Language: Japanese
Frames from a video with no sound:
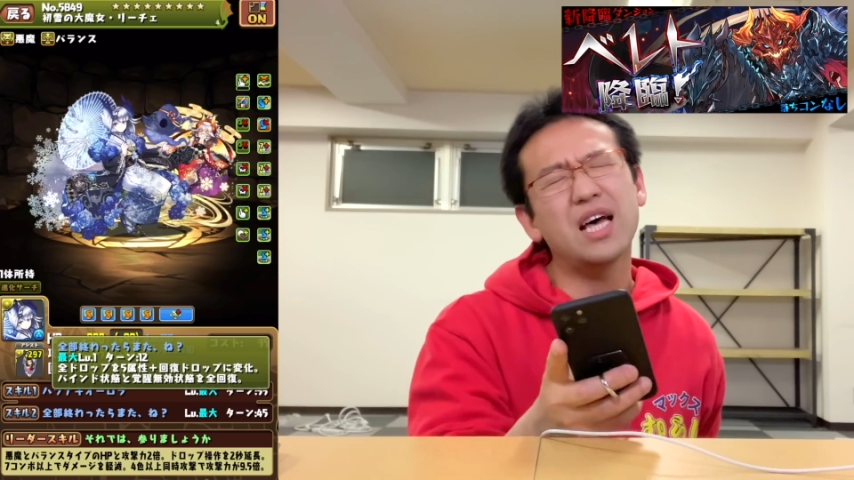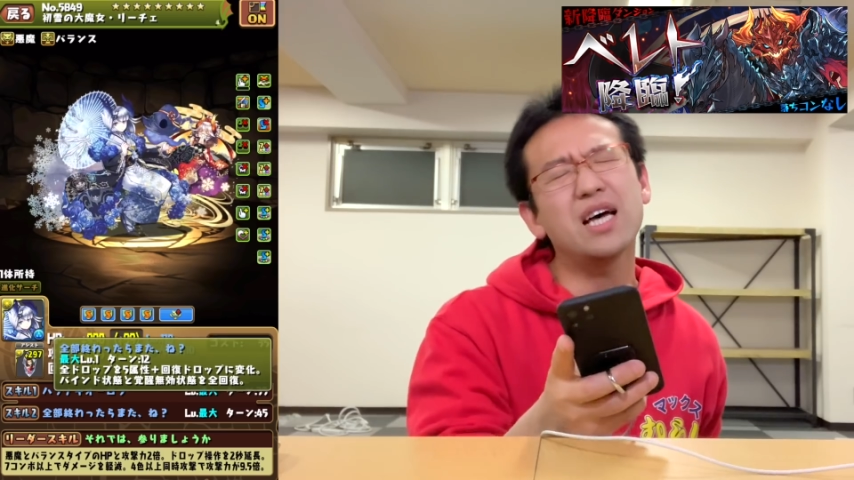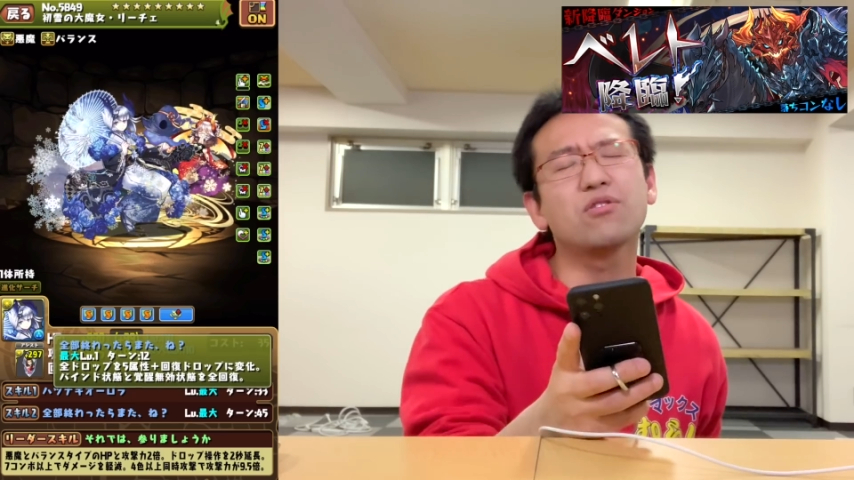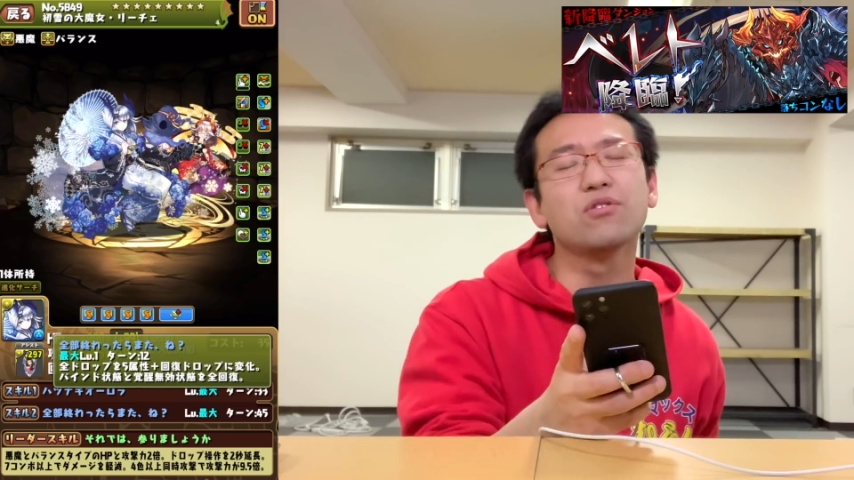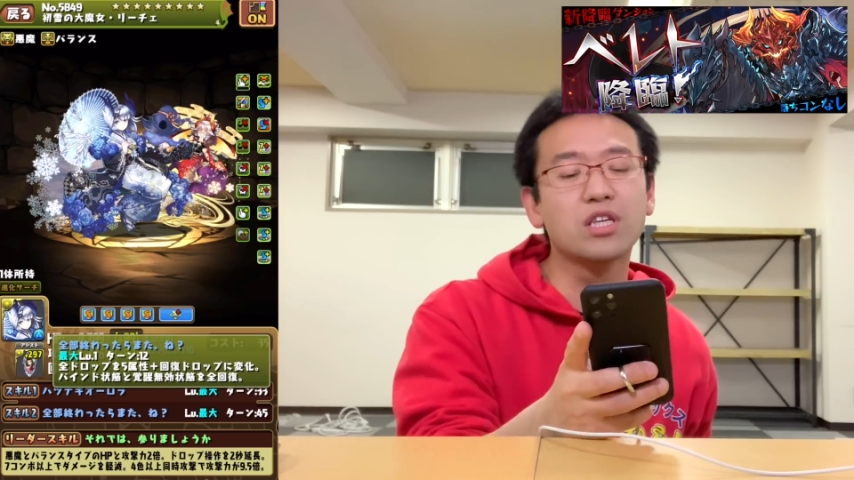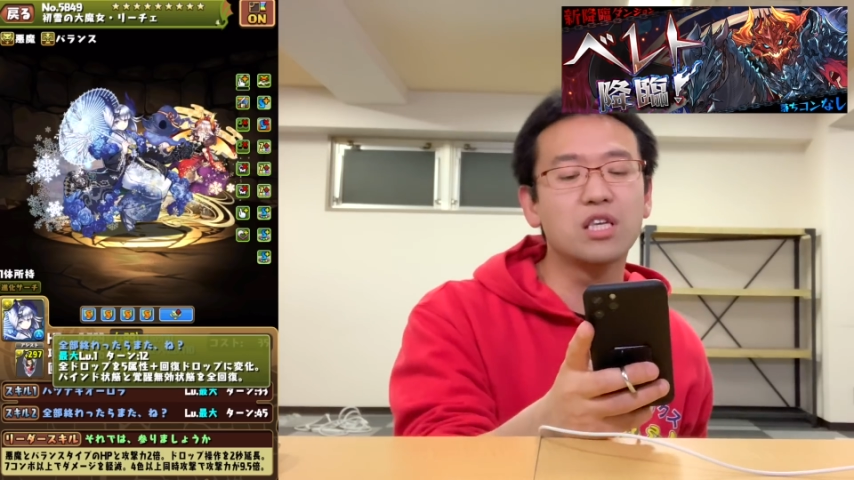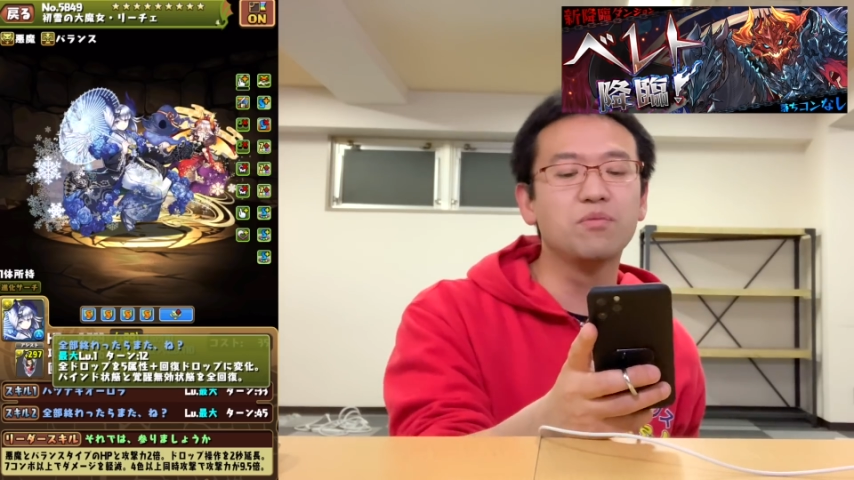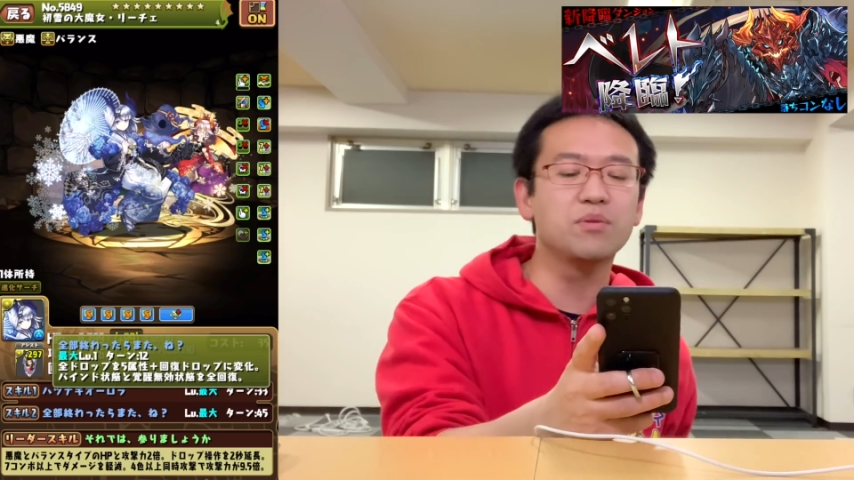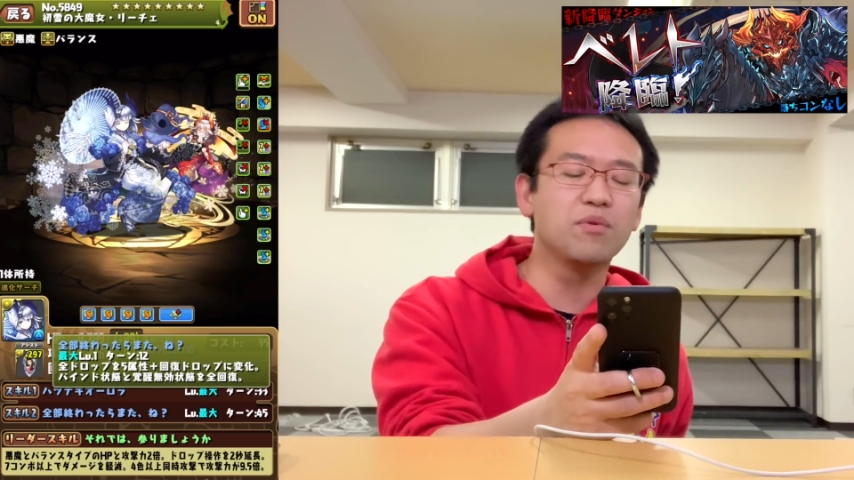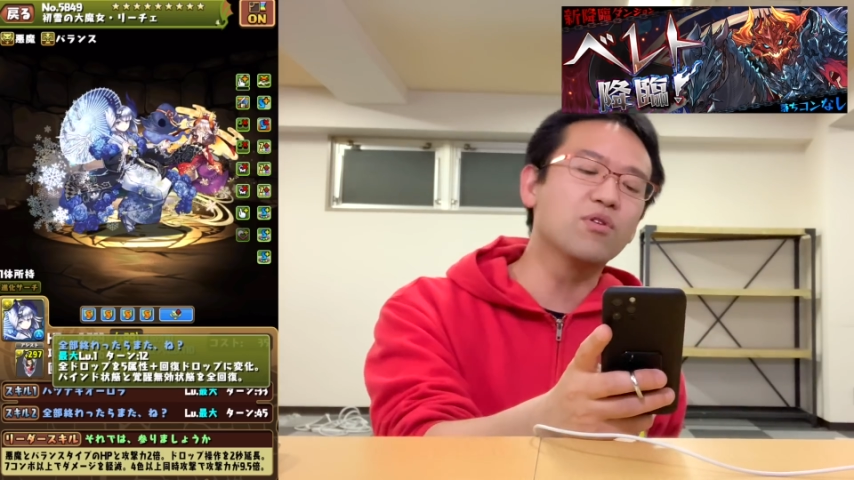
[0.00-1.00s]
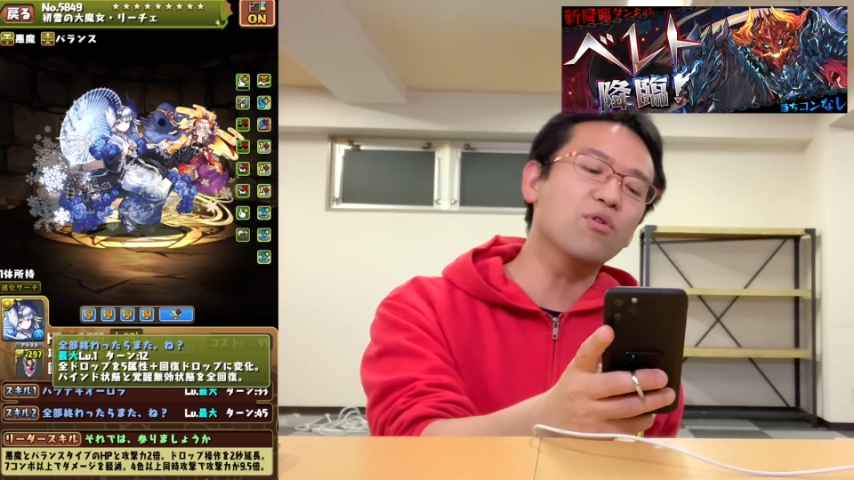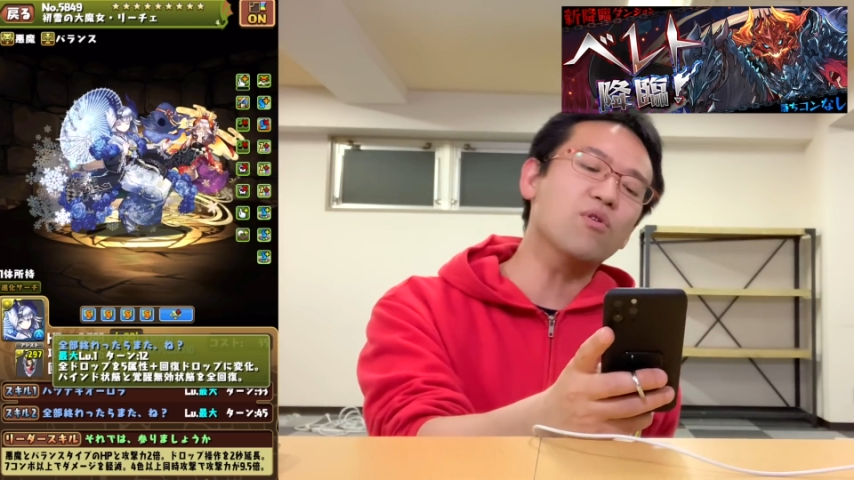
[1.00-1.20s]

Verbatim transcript: なという気持ちもど